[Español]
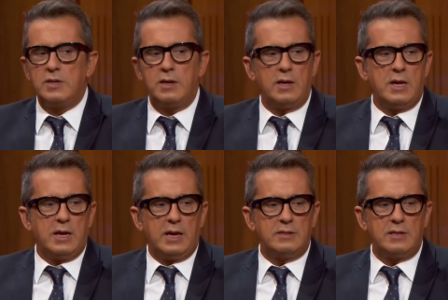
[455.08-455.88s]
es que
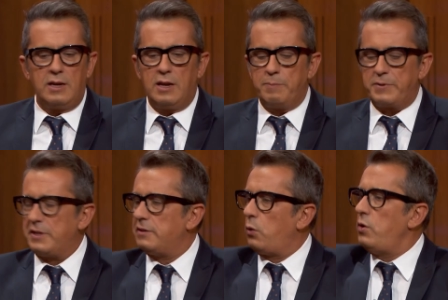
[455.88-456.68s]
es el,
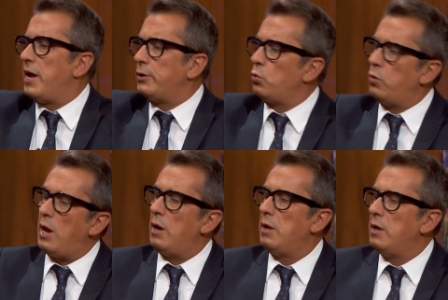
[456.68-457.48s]
presentador
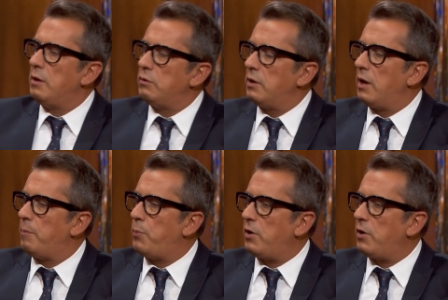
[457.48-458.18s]
natural. O sea,